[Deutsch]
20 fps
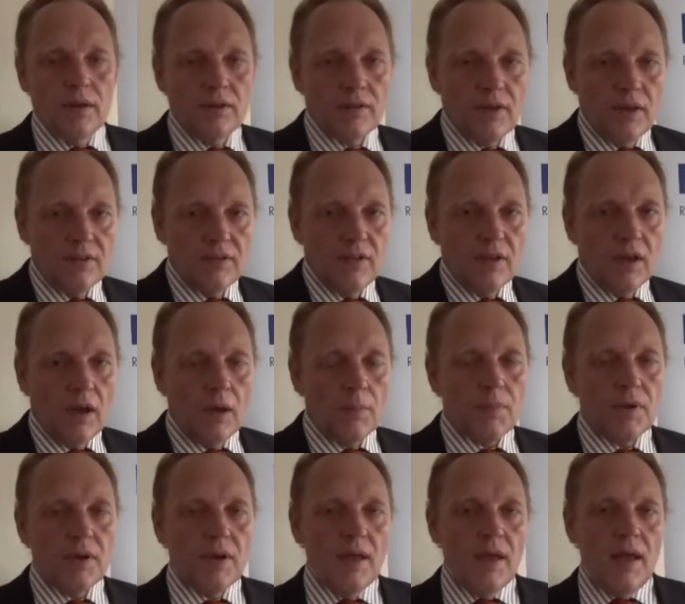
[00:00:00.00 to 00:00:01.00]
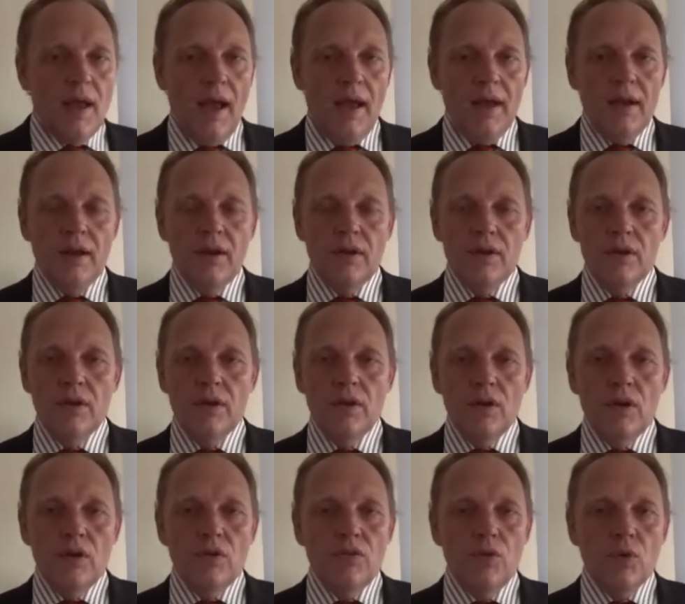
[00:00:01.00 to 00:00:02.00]
Das heißt, ich habe einen
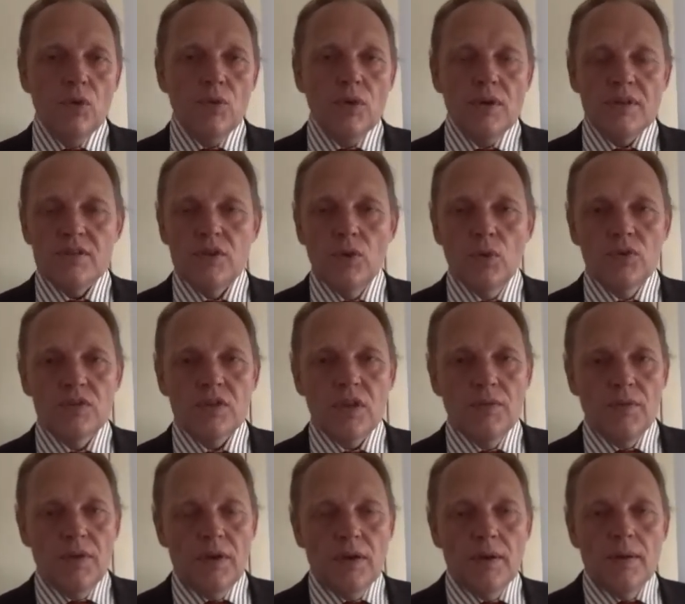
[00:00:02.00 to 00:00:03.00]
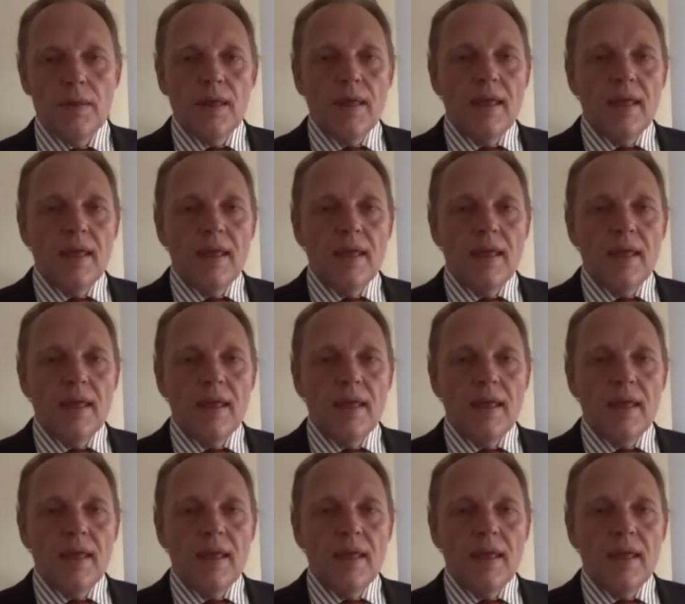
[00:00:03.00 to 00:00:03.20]
Fluktuationsgewinn